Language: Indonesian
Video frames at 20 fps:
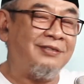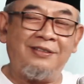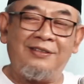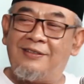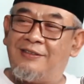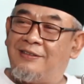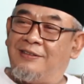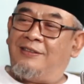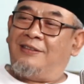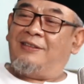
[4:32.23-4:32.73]

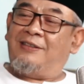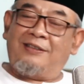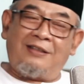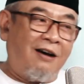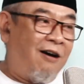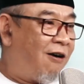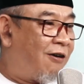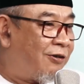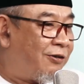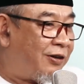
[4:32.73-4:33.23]
Betul.
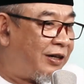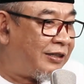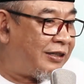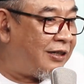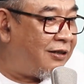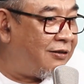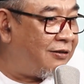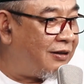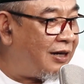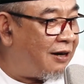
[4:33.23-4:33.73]
Oh, lu
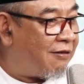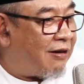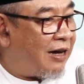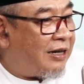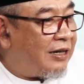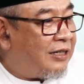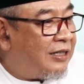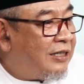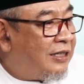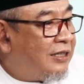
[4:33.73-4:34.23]
katilu lah
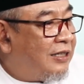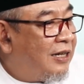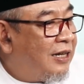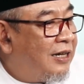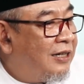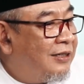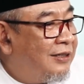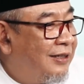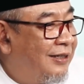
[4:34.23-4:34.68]
wani. Wani.